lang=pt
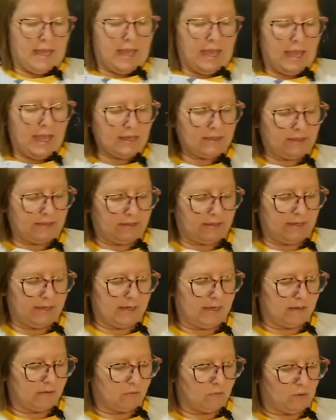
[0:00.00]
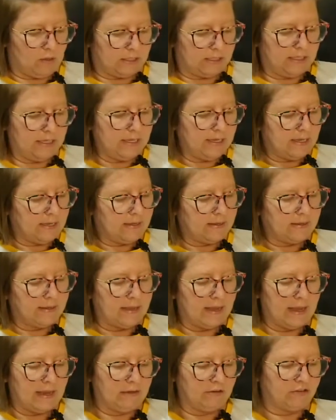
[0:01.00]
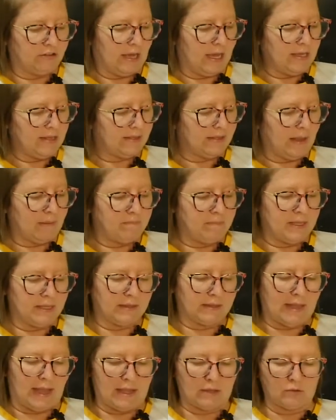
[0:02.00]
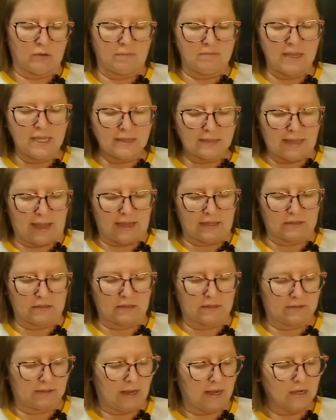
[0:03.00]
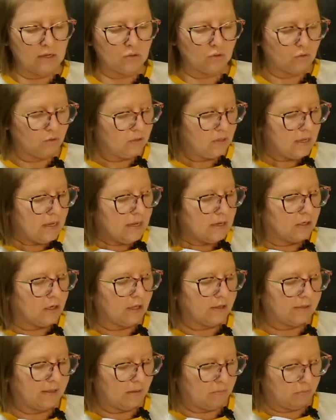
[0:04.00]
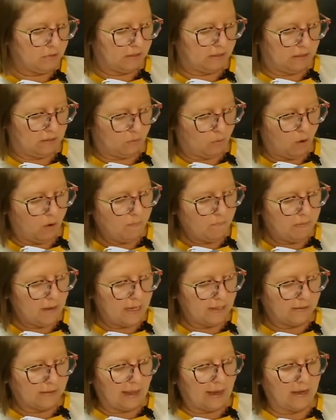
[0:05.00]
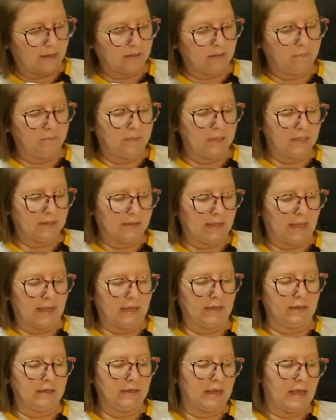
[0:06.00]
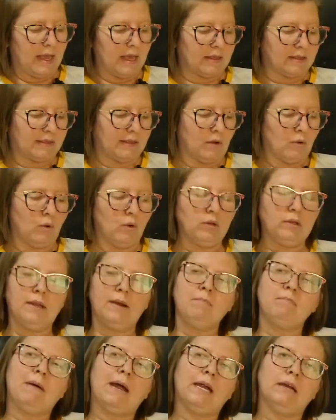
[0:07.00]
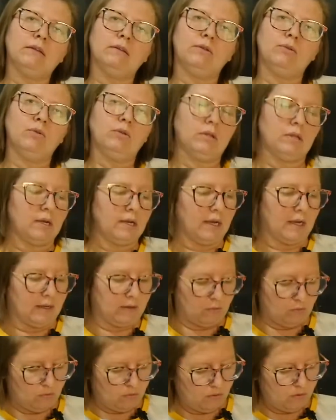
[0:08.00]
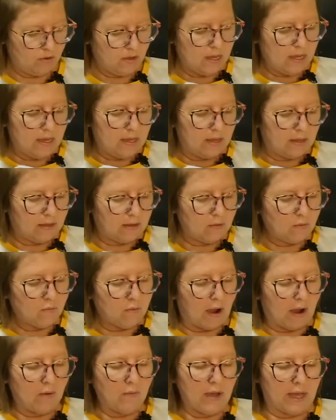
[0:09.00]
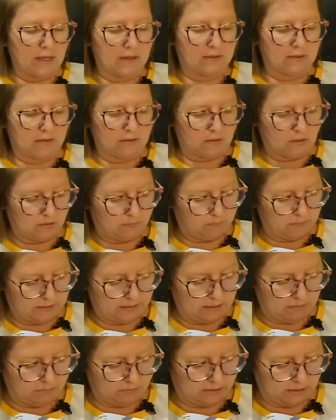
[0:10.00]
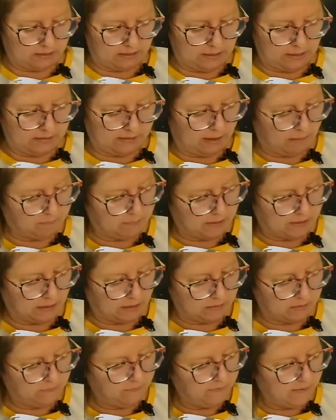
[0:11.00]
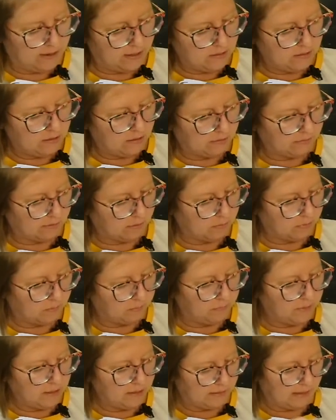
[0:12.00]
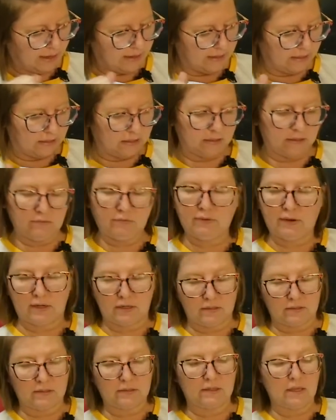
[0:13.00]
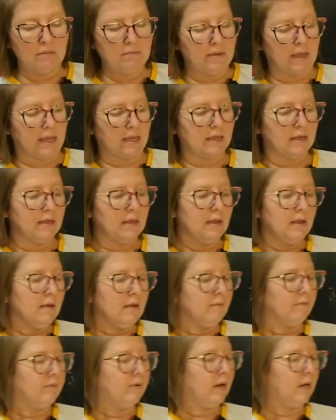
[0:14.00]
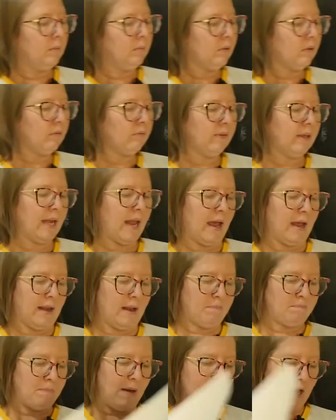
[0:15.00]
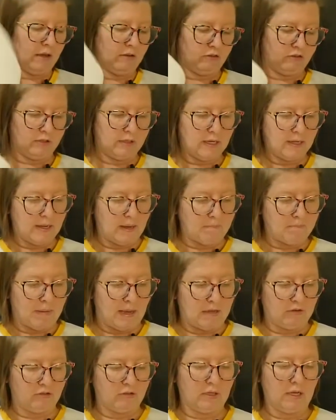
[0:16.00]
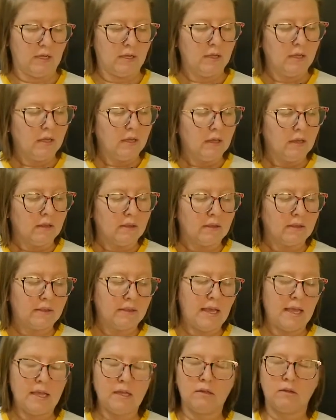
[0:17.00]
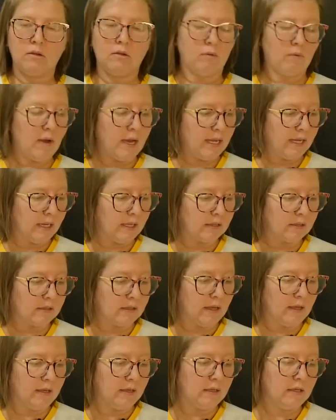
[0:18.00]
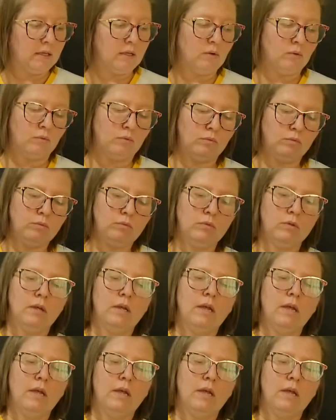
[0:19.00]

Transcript: Esse triângulo aqui, ele já está pintado à metade, certo? Nós temos que completar de pintar essa outra parte do triângulo igual essa. Nós pintamos aqui, tá pintado de verde, nós vamos pintar aqui de verde também. Vamos virar a página, na página 141.